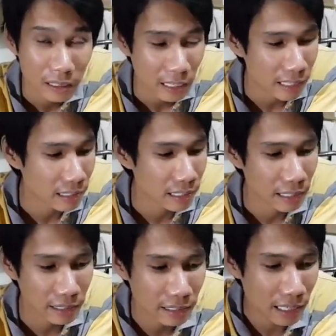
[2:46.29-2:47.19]
đấy thì
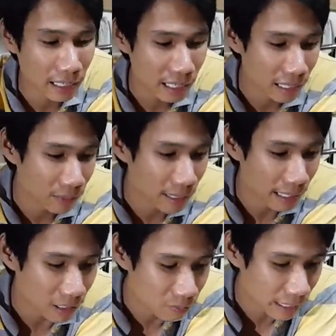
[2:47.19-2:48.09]
hiện giờ đây là cái
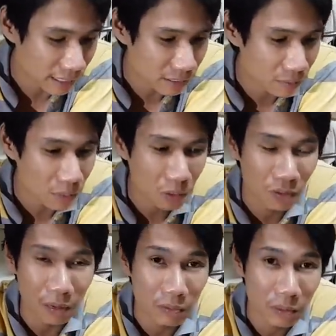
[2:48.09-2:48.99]
hệ thống thắng mô
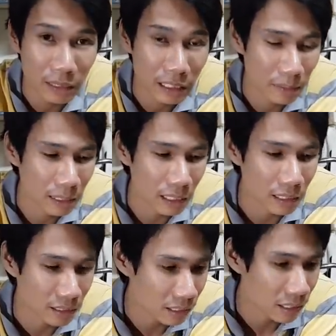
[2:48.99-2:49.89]
phỏng cho một cái xe bình
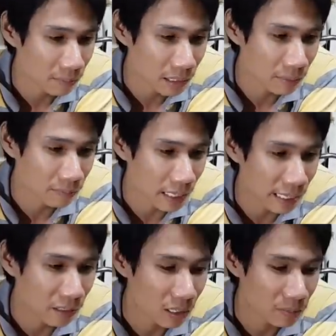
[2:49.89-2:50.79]
thường nó gồm cầm
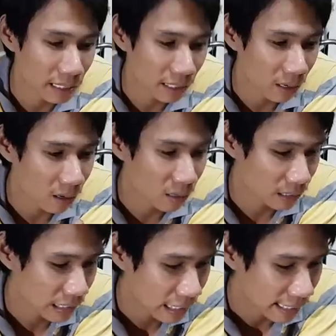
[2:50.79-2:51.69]
thắng có ốc xả gió
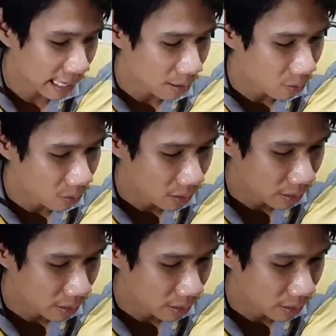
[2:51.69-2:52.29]
dây dầu